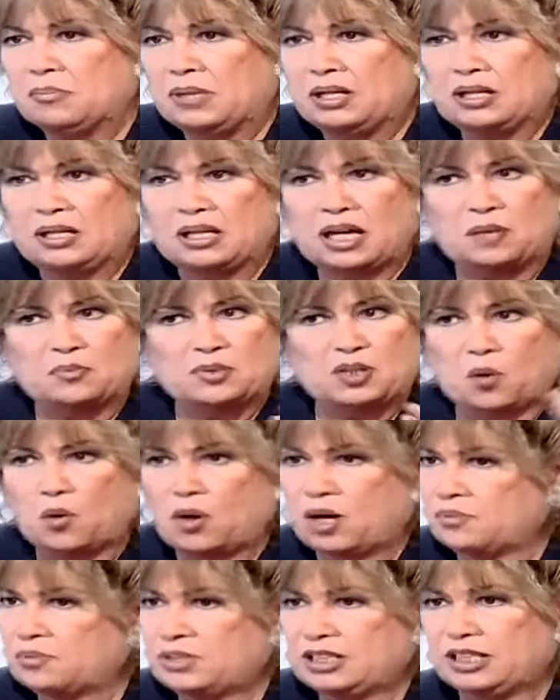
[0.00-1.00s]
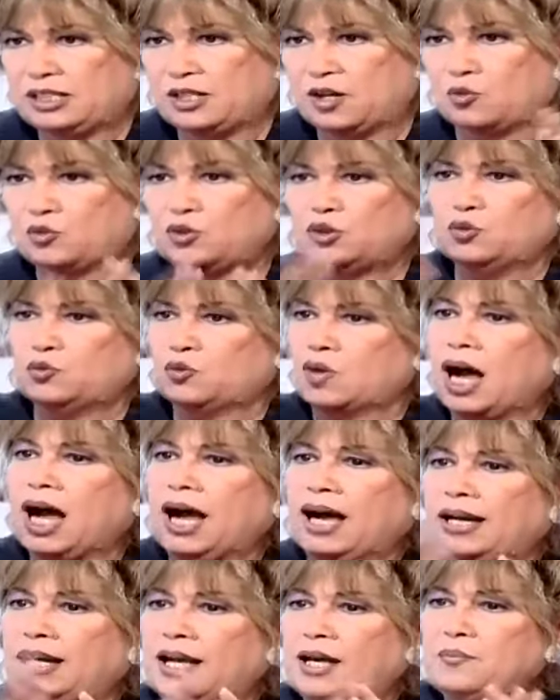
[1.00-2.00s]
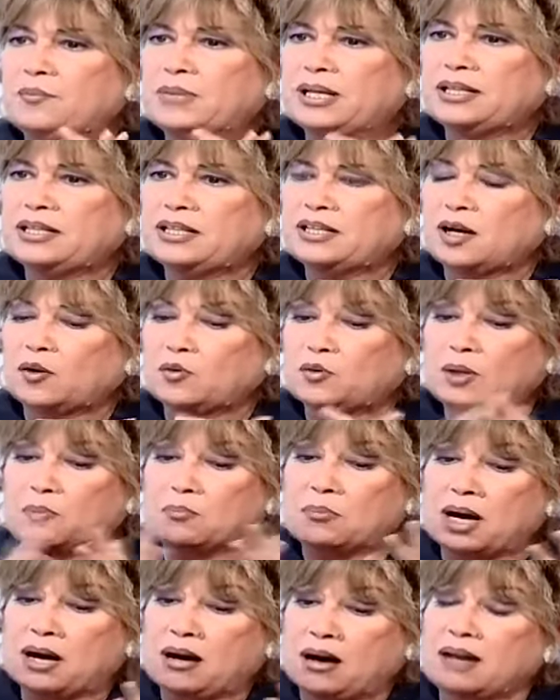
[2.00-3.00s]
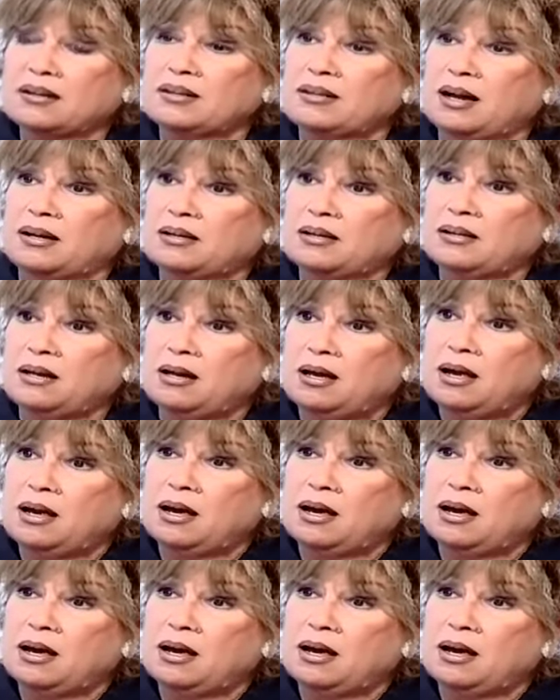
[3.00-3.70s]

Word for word: بال 55 او شيء وراح على امريكا ولما قرر